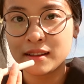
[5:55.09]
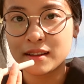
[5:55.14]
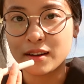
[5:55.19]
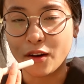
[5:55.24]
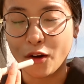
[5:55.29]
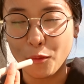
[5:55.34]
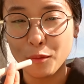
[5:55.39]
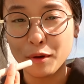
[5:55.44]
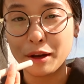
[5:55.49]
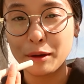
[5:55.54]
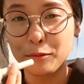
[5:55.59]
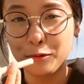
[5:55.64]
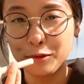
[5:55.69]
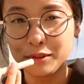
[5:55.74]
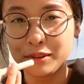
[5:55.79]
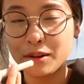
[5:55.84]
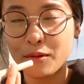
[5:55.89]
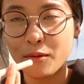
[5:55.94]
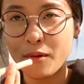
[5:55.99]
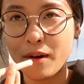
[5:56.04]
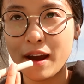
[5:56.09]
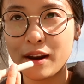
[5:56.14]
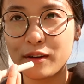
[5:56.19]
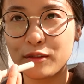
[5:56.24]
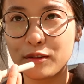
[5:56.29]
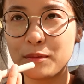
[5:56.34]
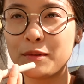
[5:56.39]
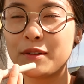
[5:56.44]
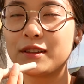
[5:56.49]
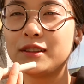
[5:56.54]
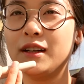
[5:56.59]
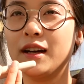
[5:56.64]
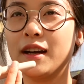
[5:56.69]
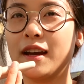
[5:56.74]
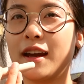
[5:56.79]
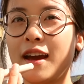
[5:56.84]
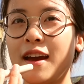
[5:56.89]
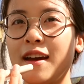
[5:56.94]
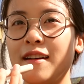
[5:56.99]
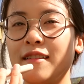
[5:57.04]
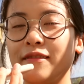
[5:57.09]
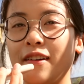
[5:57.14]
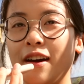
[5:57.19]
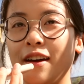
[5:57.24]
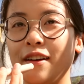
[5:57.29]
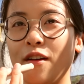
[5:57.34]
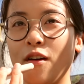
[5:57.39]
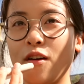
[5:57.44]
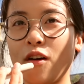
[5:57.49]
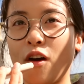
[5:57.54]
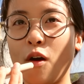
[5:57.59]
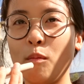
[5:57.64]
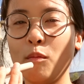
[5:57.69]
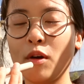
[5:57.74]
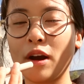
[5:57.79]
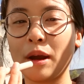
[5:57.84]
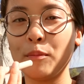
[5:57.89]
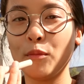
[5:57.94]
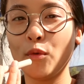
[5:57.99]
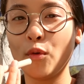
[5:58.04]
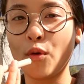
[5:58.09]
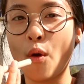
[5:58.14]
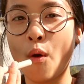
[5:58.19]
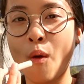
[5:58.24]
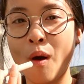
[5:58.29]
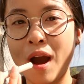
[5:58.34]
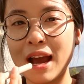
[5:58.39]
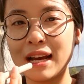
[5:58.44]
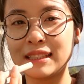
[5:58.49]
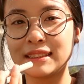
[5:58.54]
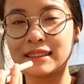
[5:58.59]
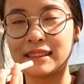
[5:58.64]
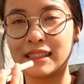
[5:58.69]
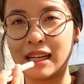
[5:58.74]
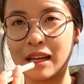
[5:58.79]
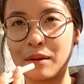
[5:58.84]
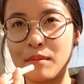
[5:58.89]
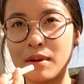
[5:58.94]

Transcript: Nó có một cái mùi nước hoa đúng không mọi người? Và nó có một cái mùi hoa gì đấy.